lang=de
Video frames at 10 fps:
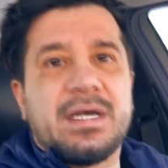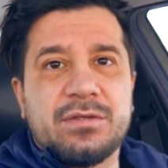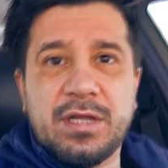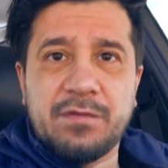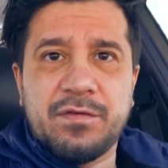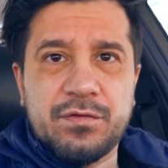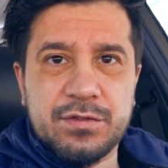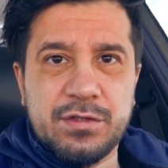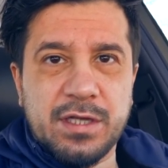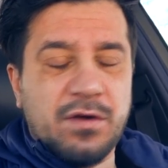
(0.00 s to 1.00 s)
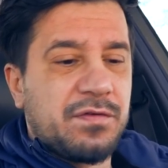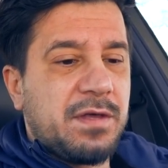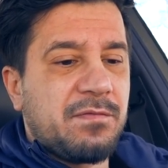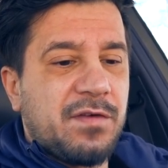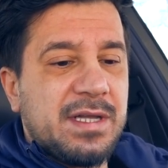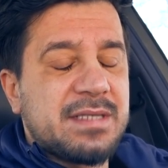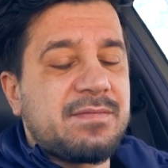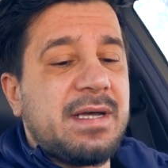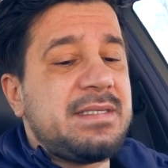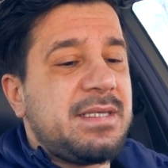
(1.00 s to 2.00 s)
also Navi funktioniert auf jeden Fall,
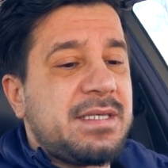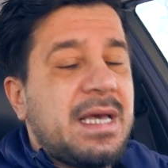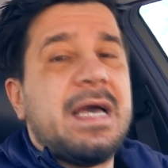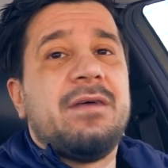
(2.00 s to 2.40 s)
das weiß ich.